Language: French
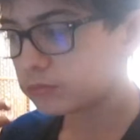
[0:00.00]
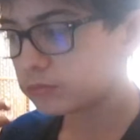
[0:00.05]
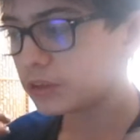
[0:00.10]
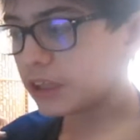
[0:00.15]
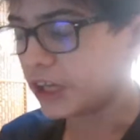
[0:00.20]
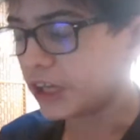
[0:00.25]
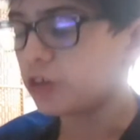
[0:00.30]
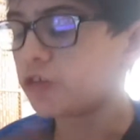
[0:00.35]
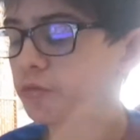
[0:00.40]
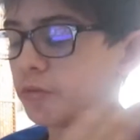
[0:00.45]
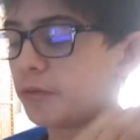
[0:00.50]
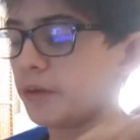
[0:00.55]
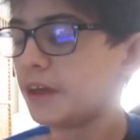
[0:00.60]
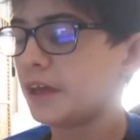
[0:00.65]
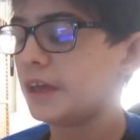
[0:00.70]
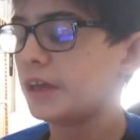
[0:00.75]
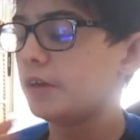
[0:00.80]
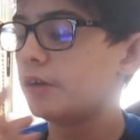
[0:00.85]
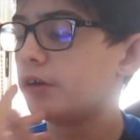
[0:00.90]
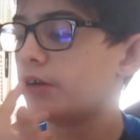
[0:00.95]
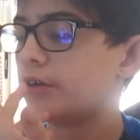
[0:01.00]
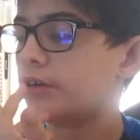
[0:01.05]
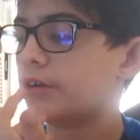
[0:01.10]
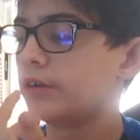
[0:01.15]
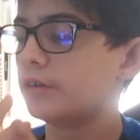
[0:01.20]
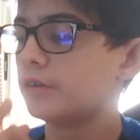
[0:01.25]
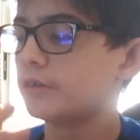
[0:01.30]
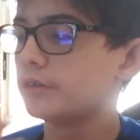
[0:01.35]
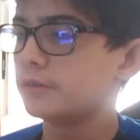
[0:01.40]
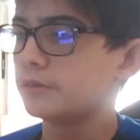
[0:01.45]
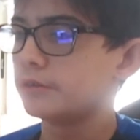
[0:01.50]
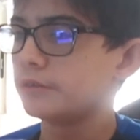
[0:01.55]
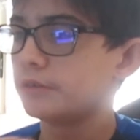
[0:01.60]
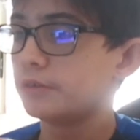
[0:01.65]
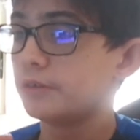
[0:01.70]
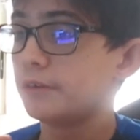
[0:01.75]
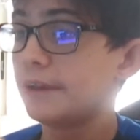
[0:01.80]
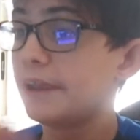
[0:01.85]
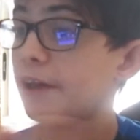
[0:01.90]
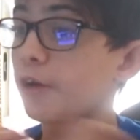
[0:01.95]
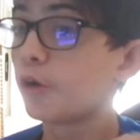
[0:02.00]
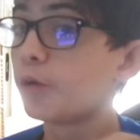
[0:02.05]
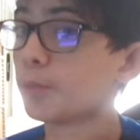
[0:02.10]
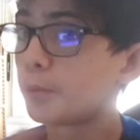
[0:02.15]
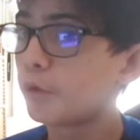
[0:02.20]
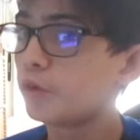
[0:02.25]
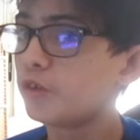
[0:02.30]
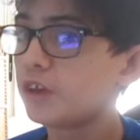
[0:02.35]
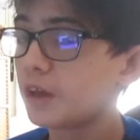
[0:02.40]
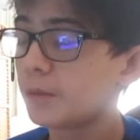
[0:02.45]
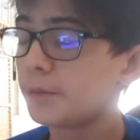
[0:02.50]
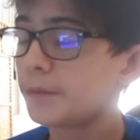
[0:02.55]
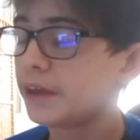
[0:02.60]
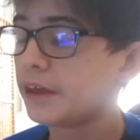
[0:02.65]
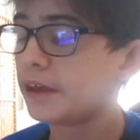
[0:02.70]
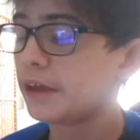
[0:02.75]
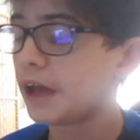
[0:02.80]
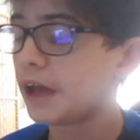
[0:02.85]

et je vais les reproduire, mais